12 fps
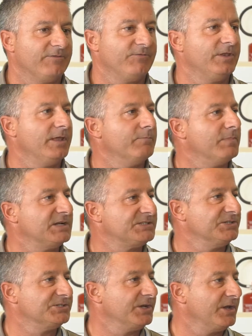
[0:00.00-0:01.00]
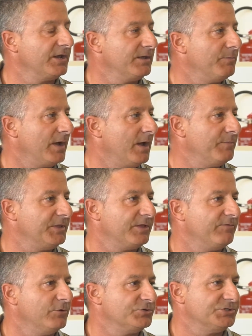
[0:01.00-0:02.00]
fine basta inserire i parametri
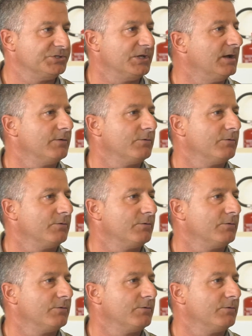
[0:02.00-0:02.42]
velocità,